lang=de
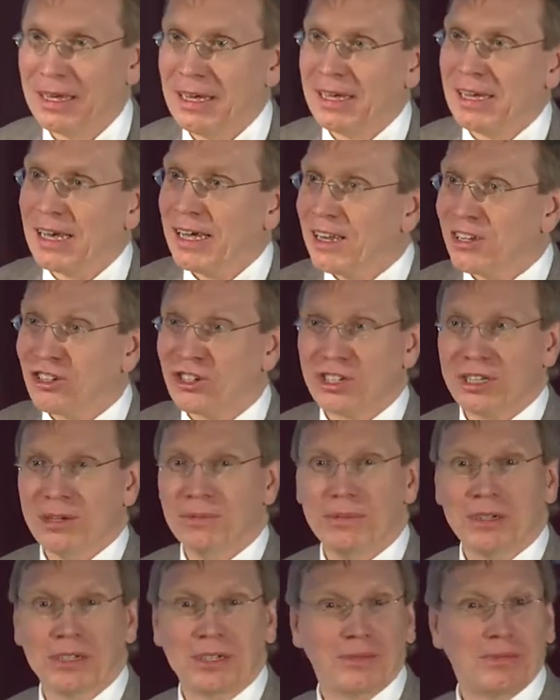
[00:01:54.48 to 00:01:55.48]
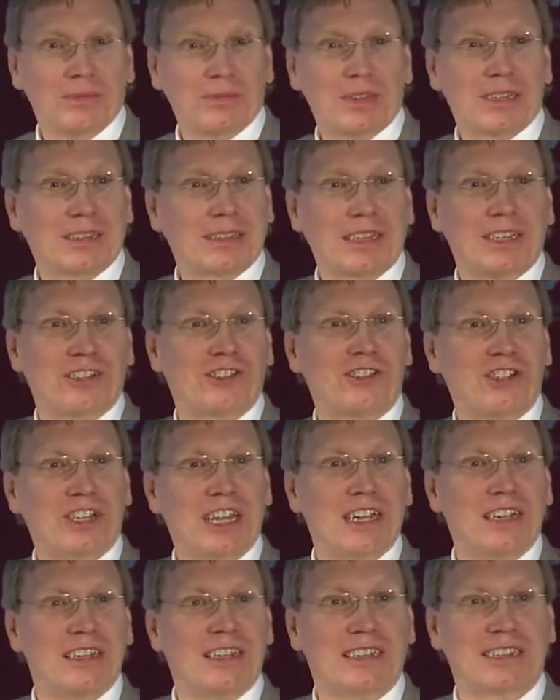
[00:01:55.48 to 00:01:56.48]
Ja, das stimmt, das geht
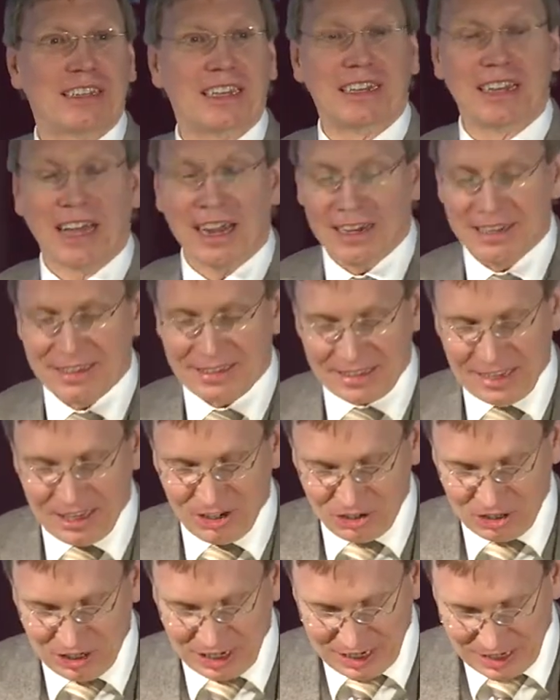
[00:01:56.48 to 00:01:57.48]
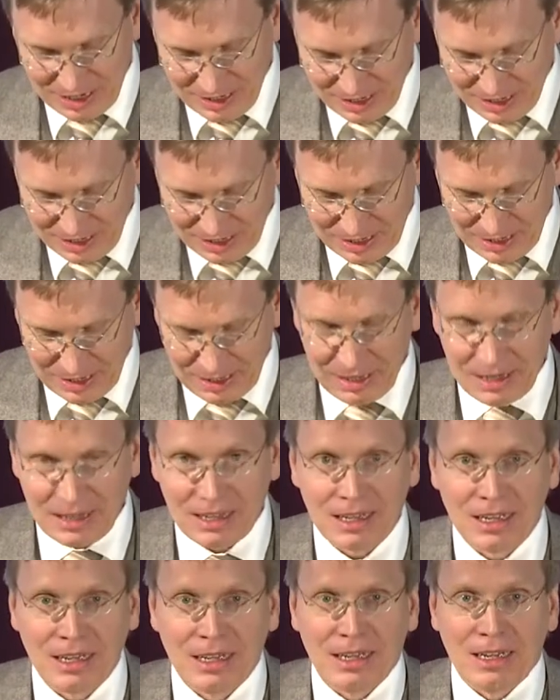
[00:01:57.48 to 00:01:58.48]
schnell, das geht alles sehr schnell.
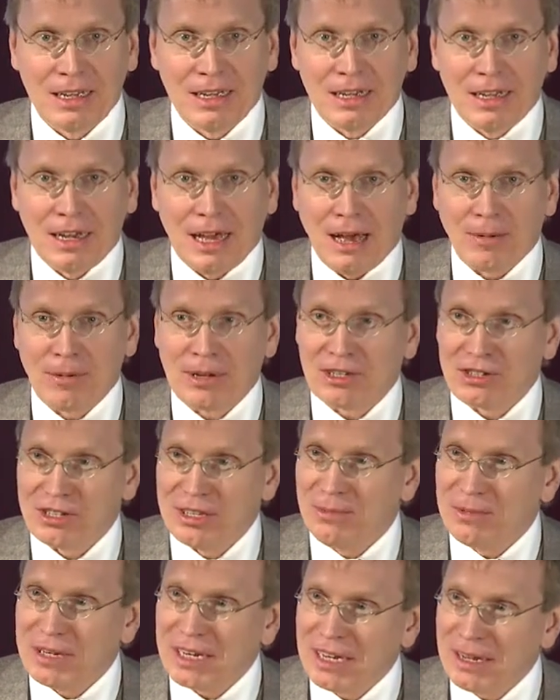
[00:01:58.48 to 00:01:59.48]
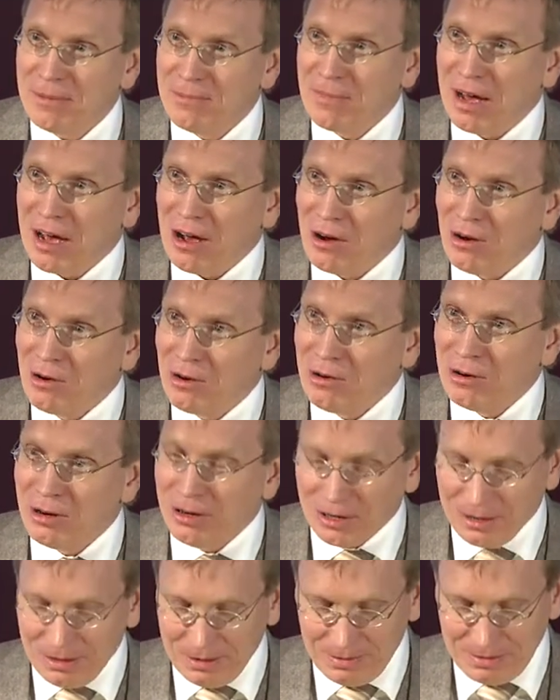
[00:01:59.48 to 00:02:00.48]
Aber es stimmt eben
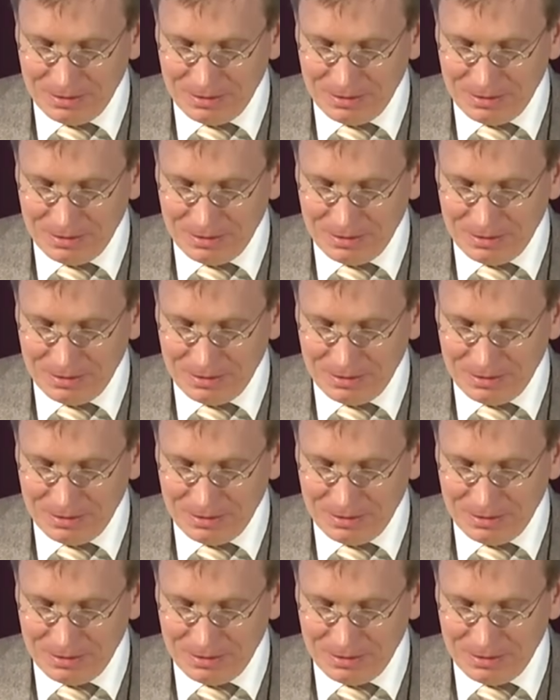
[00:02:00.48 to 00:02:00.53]
auch,